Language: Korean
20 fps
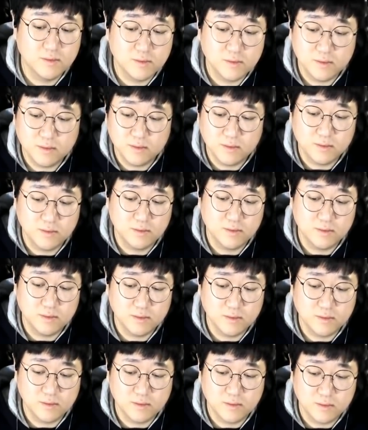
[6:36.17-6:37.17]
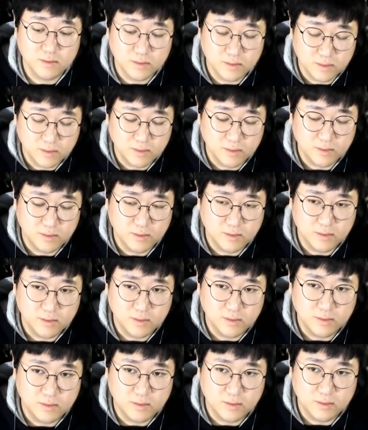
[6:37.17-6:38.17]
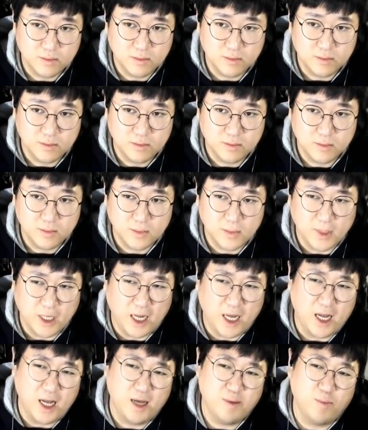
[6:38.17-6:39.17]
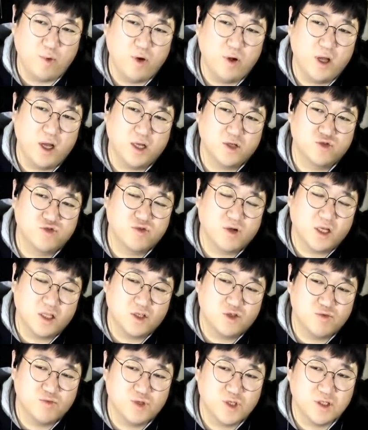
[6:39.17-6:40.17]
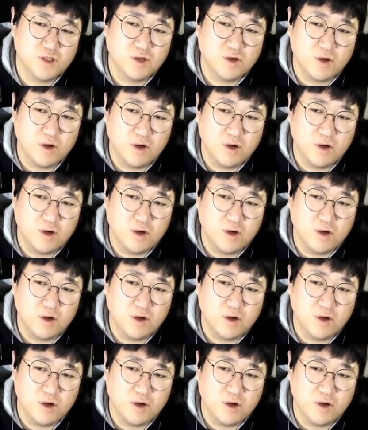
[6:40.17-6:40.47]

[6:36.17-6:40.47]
눈이 좋아서 아 뭐야 중간에 숨 쉬는